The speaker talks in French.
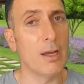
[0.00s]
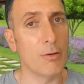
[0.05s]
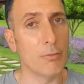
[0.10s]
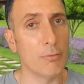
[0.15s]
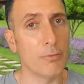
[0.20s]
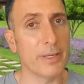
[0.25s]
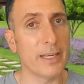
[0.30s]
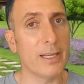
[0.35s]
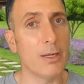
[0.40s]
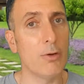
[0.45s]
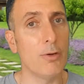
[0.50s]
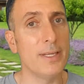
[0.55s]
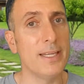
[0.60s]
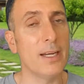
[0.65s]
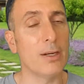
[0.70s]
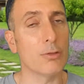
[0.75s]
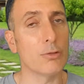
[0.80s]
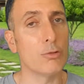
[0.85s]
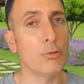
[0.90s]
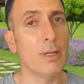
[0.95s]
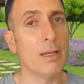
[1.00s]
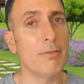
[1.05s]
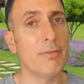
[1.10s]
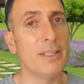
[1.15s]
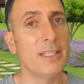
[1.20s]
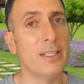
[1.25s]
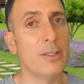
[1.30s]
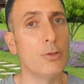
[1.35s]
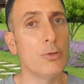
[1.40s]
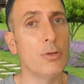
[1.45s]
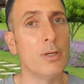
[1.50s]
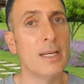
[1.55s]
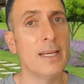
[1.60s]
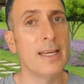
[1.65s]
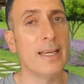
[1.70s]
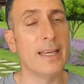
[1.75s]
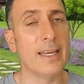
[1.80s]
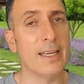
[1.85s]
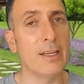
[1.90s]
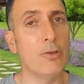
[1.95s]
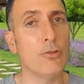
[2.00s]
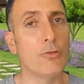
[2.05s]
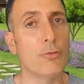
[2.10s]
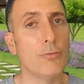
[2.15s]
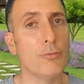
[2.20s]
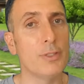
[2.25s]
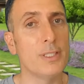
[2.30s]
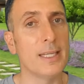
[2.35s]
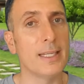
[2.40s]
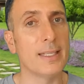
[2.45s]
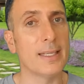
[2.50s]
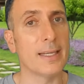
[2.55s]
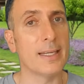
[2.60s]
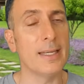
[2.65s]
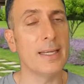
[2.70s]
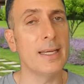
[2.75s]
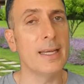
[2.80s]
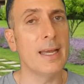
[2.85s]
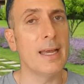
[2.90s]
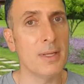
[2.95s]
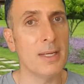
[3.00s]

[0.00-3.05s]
Vous verrez le lien en dessous de la vidéo et je vous aiderai